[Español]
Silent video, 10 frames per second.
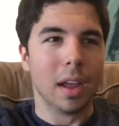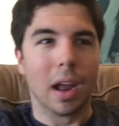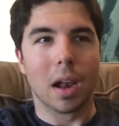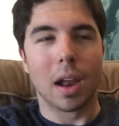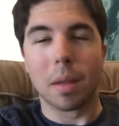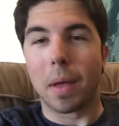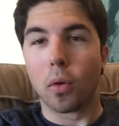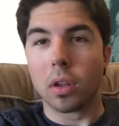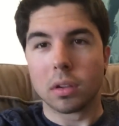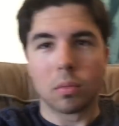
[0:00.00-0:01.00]
El
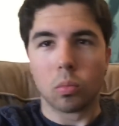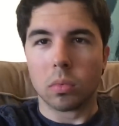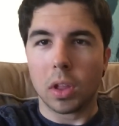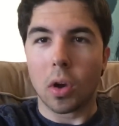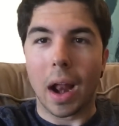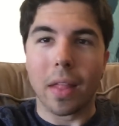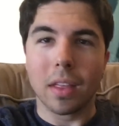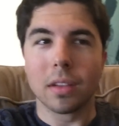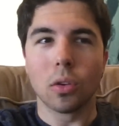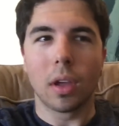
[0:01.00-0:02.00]
animador es un tío
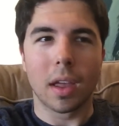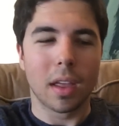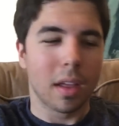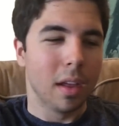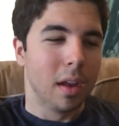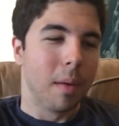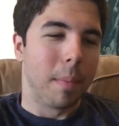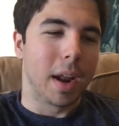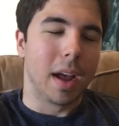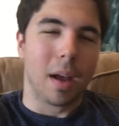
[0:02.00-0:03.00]
canadiense, o sea que
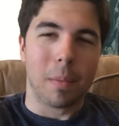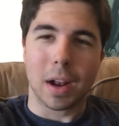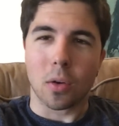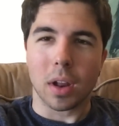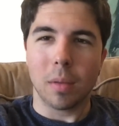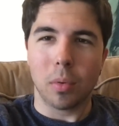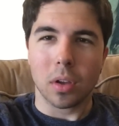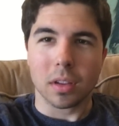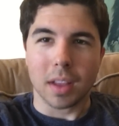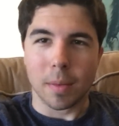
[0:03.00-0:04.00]
para hablar con él,
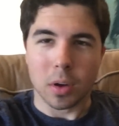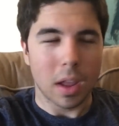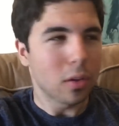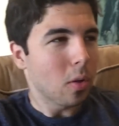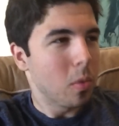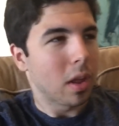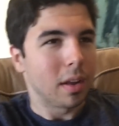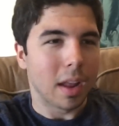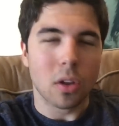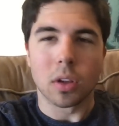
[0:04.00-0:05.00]
pues digamos, esto como lo
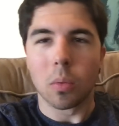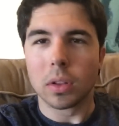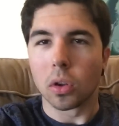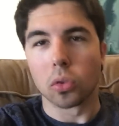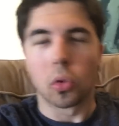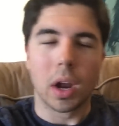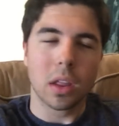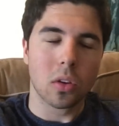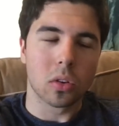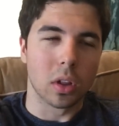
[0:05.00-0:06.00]
quieres aquí, no sé cuánto, los
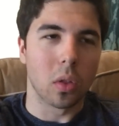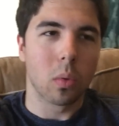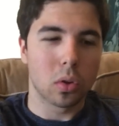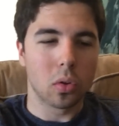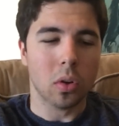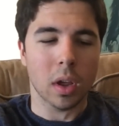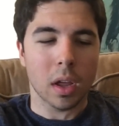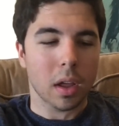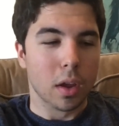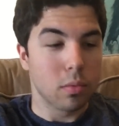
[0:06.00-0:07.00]
horarios y todo eso,
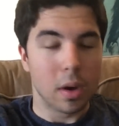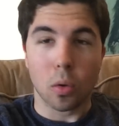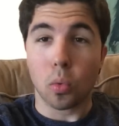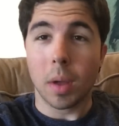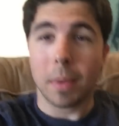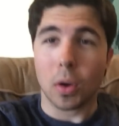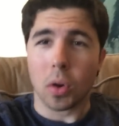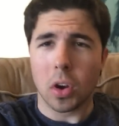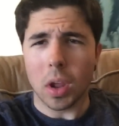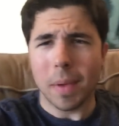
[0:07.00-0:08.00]
es una locura,
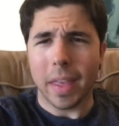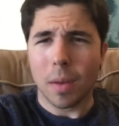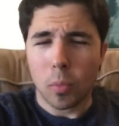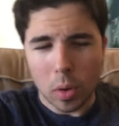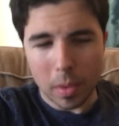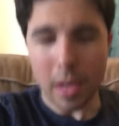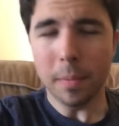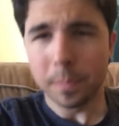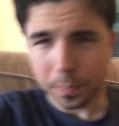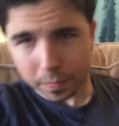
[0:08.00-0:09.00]
pero creo que va a quedar muy
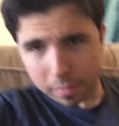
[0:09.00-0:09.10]
bien.